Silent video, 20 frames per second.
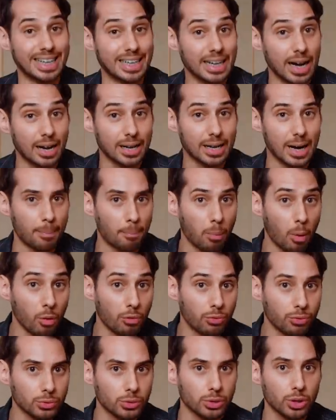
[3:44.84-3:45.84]
Et là, la
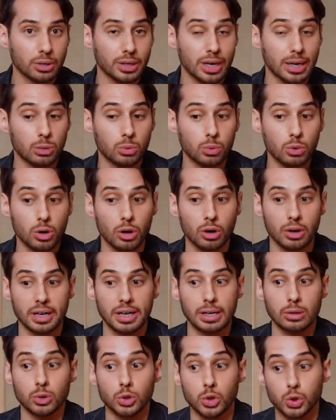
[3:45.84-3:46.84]
profondeur de la couleur
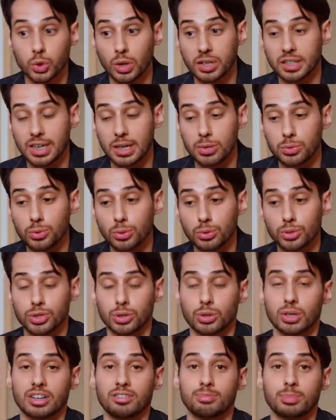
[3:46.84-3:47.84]
et le choix de la nuance
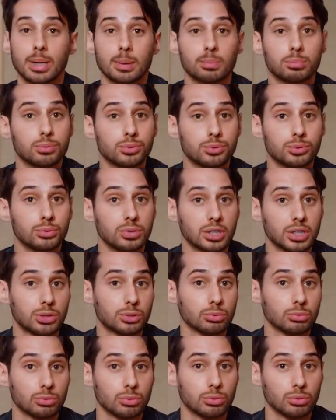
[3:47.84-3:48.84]
relèvent bien plus d'une
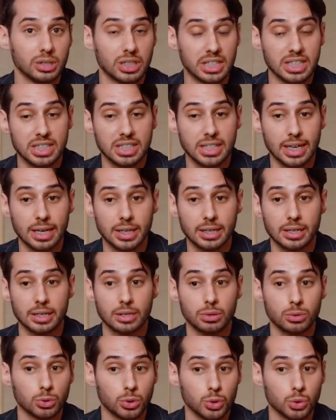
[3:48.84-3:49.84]
question de design et
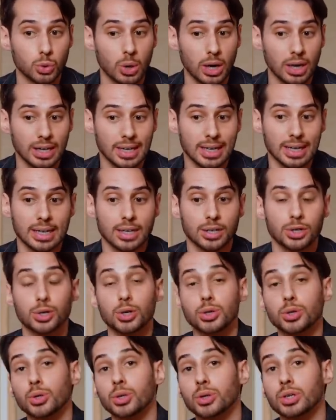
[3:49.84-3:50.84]
de choix que
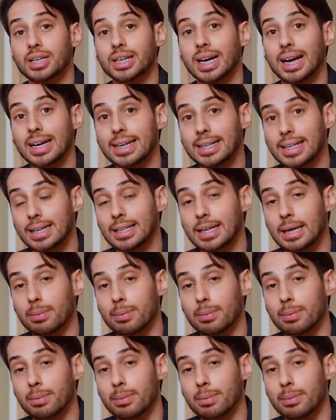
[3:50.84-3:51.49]
de qualité de